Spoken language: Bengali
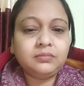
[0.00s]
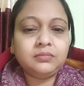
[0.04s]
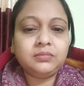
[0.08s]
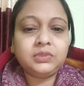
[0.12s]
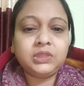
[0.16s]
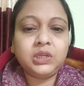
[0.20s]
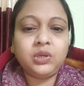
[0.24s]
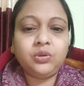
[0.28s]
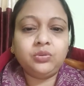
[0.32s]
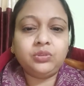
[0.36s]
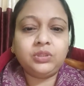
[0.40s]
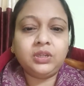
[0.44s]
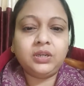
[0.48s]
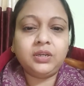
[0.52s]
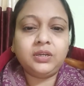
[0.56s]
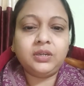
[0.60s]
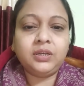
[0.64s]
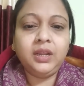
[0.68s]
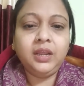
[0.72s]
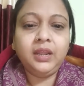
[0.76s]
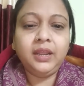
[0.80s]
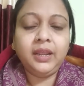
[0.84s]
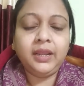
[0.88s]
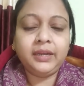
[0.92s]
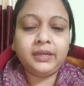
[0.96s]
সাঁওতালরা
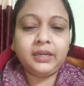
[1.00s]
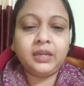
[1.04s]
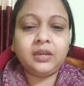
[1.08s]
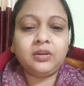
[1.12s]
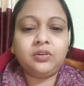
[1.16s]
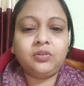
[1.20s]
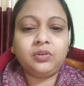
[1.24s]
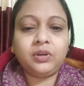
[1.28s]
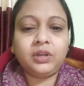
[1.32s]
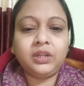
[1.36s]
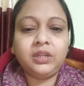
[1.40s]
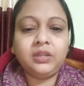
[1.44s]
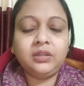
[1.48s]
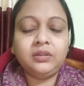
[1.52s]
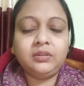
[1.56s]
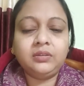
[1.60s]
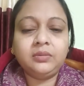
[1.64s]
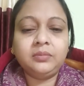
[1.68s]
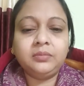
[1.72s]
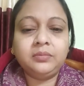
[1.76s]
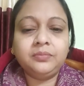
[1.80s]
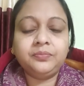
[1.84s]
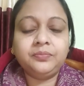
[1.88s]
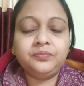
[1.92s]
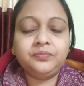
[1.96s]
অ্যাটাক করে
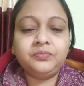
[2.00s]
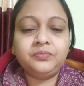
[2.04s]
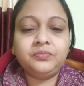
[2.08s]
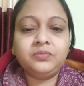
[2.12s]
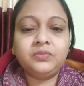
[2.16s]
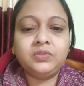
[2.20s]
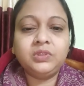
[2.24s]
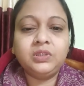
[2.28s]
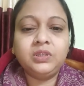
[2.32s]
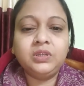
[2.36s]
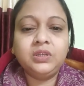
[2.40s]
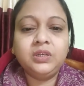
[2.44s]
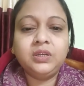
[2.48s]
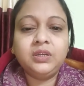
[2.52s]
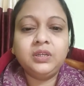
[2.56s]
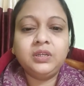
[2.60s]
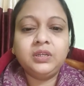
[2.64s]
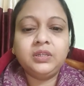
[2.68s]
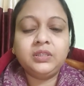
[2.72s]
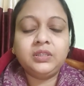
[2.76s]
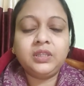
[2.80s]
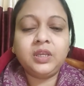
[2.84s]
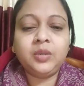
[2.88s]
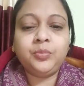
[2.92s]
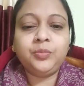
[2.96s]

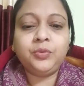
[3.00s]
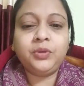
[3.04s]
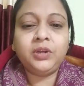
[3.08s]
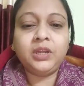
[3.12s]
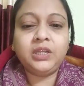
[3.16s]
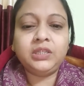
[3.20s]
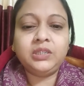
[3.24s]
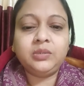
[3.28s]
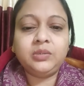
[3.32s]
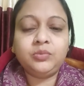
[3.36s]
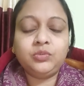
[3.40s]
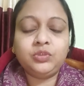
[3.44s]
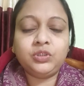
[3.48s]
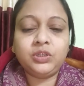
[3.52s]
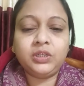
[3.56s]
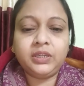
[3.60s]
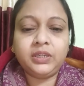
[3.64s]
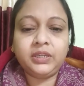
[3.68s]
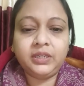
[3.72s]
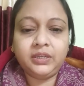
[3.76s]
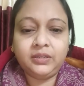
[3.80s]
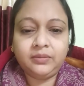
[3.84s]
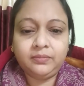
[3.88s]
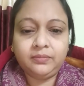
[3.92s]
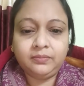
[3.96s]
তারপর
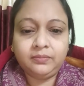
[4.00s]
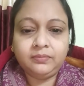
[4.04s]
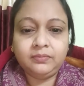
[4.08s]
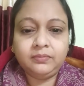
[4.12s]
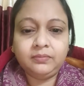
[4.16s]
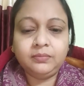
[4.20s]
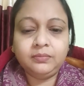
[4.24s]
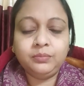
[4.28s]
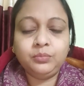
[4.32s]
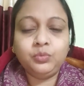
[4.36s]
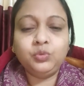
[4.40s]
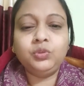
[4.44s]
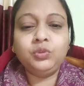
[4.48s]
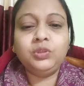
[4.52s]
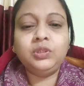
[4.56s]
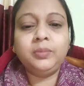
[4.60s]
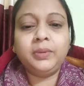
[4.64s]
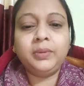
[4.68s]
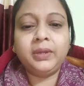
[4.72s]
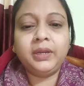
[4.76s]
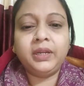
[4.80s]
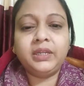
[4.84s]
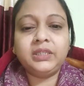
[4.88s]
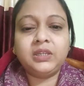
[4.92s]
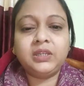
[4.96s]
রাজামশাইকে বন্দি
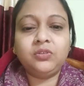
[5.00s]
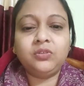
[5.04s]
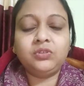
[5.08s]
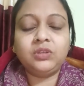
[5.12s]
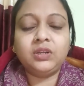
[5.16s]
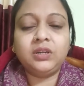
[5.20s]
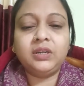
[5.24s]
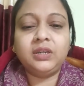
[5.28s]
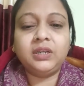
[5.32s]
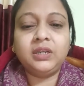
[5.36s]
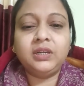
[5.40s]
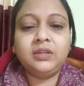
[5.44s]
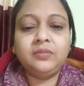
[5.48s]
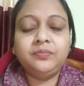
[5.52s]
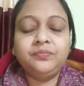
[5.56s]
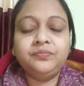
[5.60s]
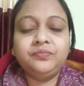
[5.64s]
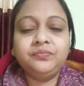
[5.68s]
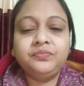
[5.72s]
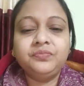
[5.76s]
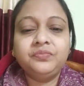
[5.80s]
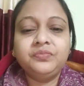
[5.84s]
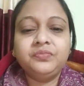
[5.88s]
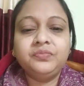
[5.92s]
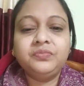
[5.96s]
বানায় সাঁওতালরা
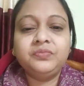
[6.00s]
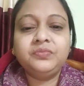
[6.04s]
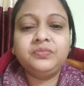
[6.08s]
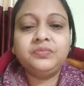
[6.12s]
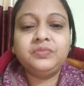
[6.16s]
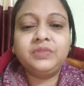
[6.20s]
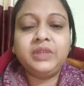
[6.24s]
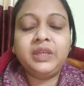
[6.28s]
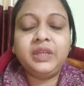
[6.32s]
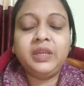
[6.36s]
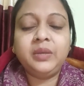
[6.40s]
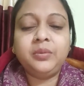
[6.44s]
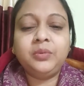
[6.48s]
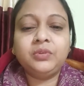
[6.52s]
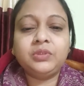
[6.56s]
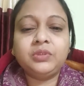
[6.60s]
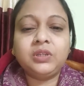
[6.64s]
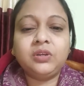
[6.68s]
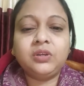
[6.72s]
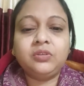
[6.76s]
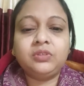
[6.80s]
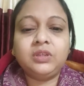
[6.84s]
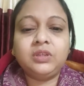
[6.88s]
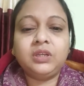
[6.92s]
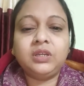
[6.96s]
এবং
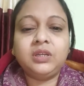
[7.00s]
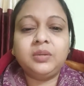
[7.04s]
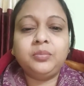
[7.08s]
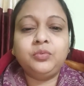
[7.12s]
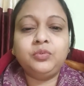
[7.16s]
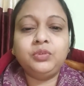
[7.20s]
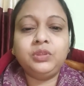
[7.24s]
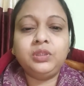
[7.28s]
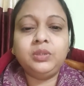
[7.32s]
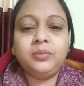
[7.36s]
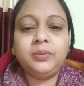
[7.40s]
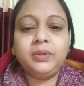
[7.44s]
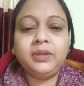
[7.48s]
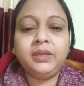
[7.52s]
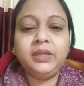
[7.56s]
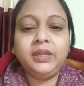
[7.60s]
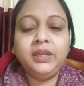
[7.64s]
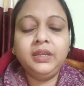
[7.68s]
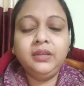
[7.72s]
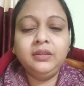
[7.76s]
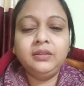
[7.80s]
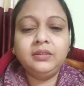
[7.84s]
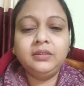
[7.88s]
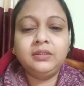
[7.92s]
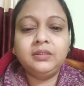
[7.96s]
সাঁওতালরা বন্দি বানিয়ে
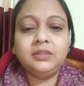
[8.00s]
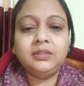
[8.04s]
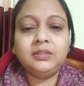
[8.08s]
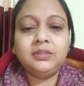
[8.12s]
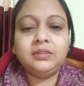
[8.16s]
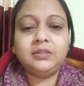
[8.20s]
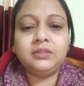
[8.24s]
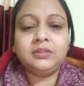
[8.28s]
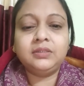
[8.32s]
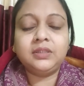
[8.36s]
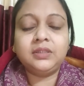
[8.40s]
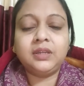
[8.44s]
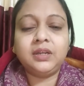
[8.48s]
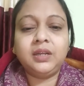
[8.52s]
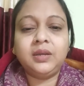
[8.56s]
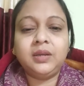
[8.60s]
তারা